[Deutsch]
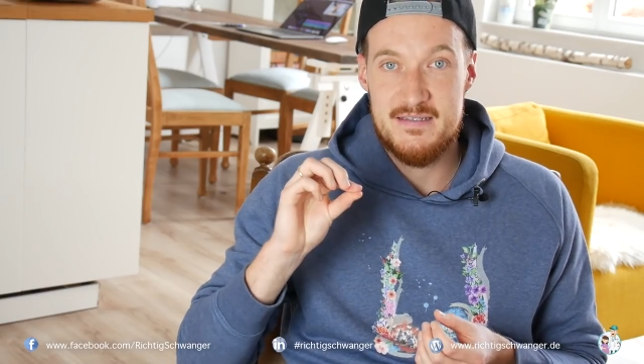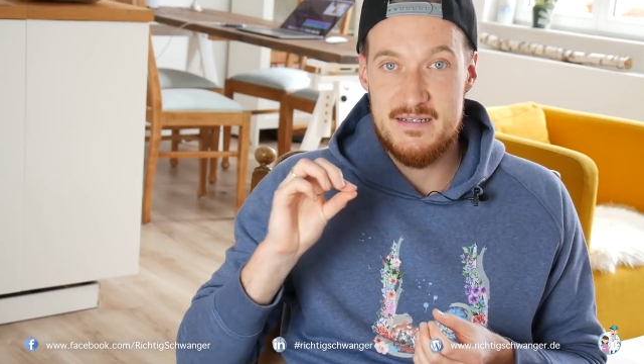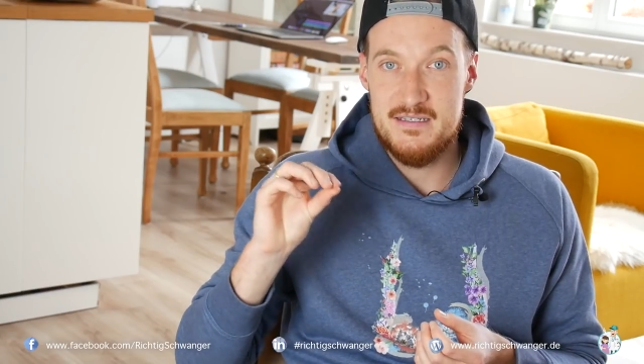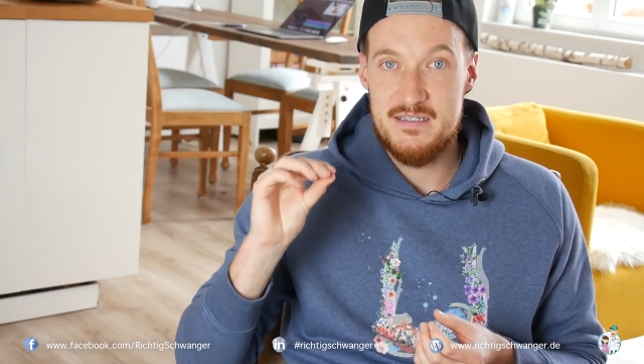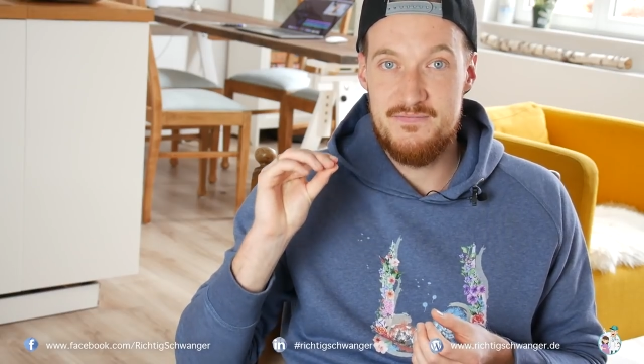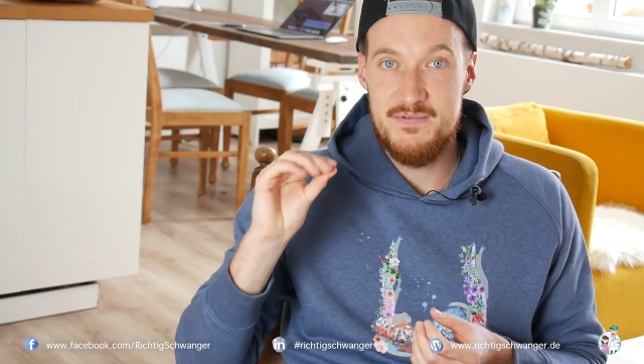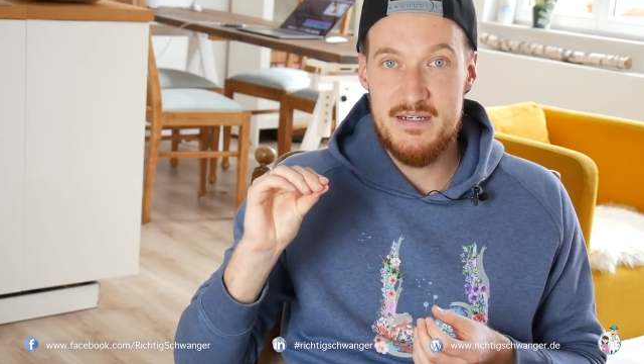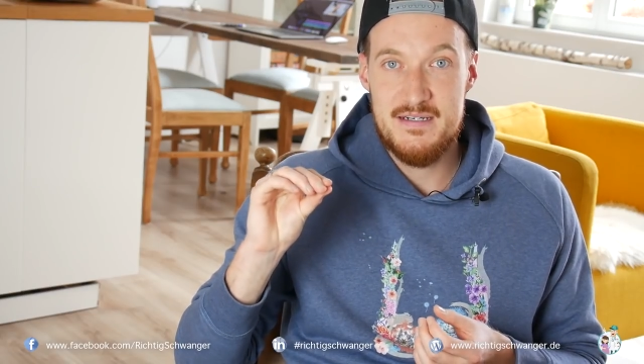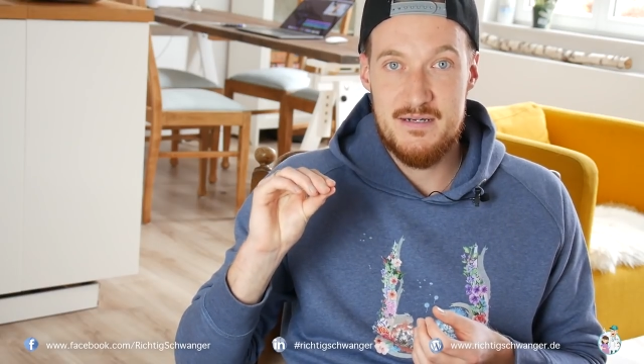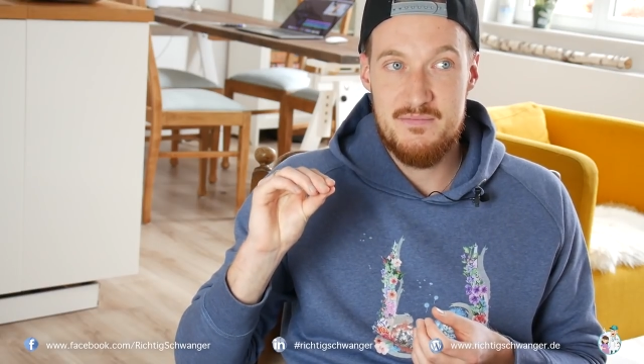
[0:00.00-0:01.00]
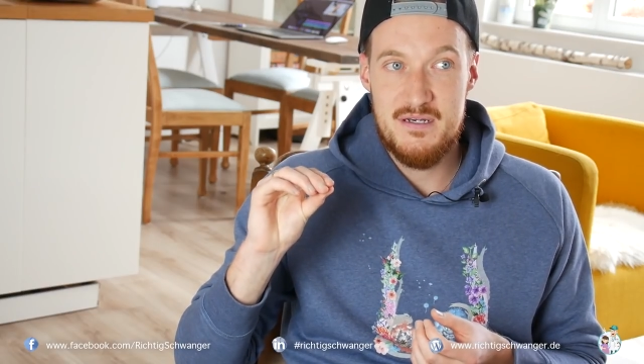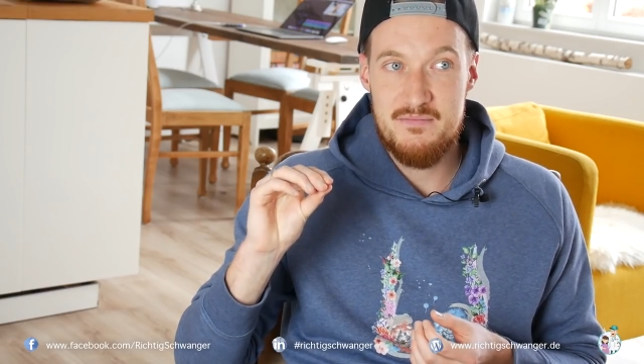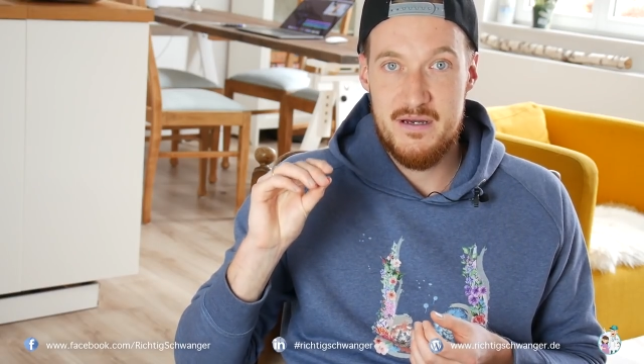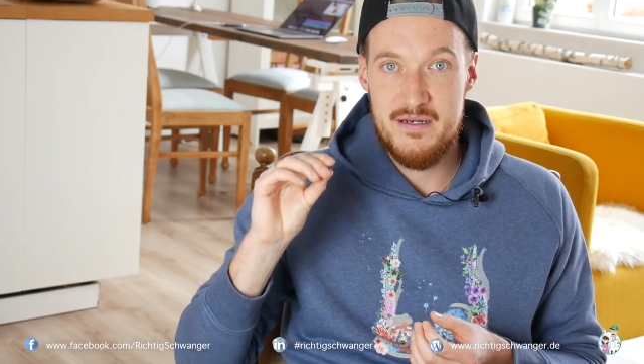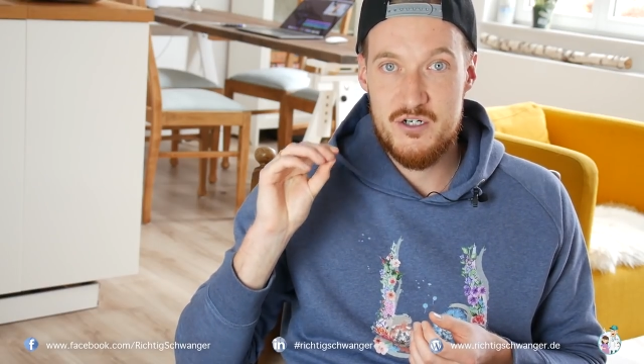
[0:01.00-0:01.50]
Das ist wie der
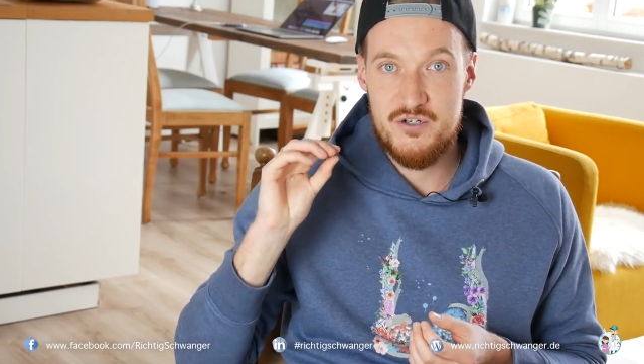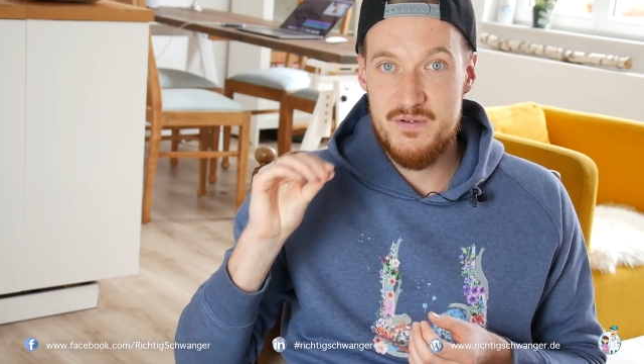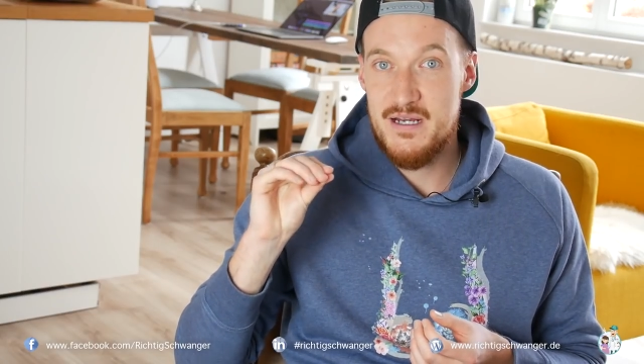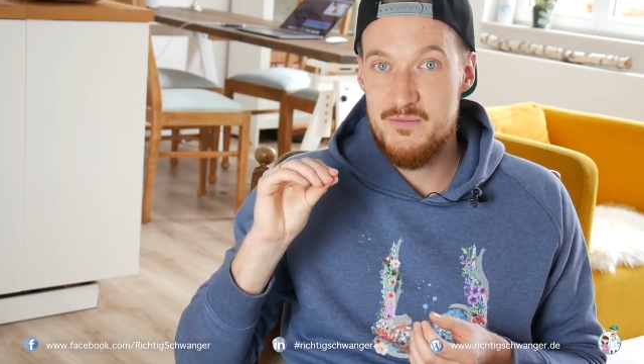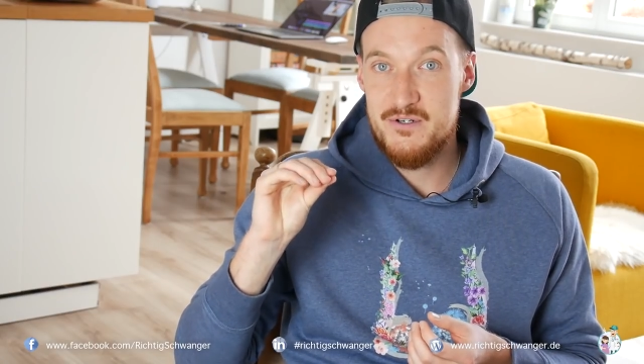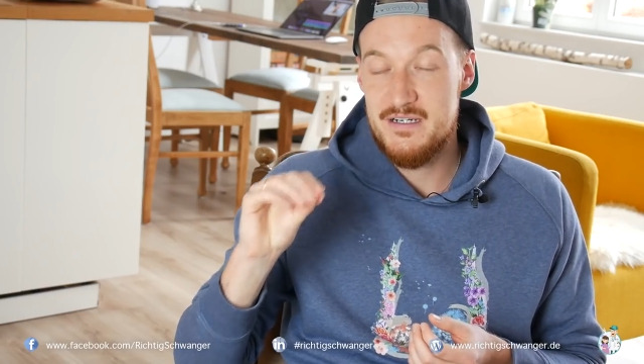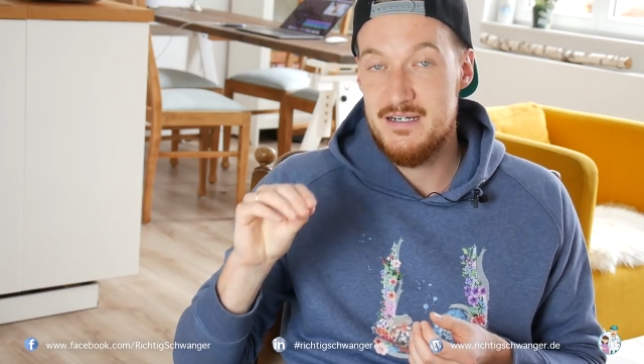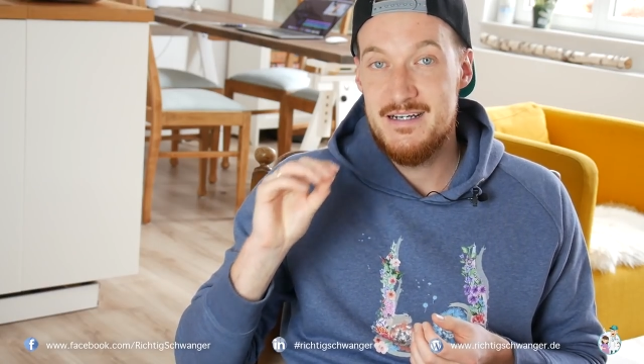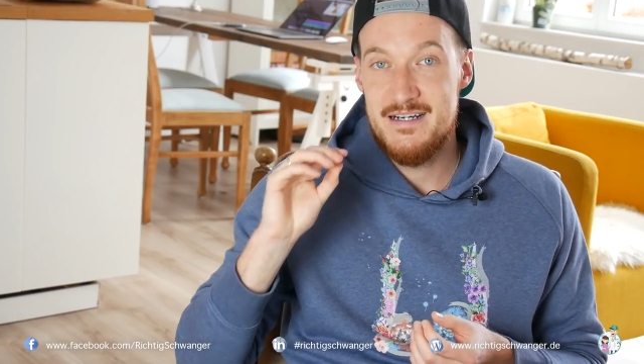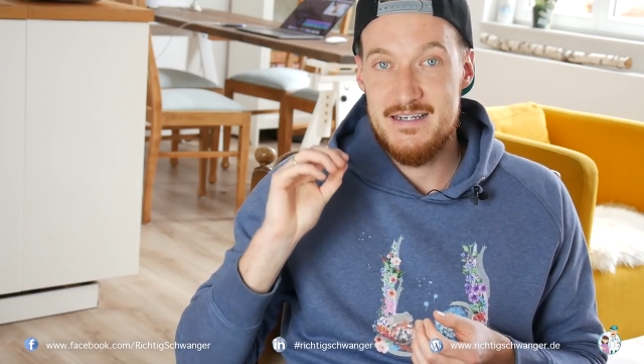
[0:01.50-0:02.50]
Termin bei der Schwiegermutter,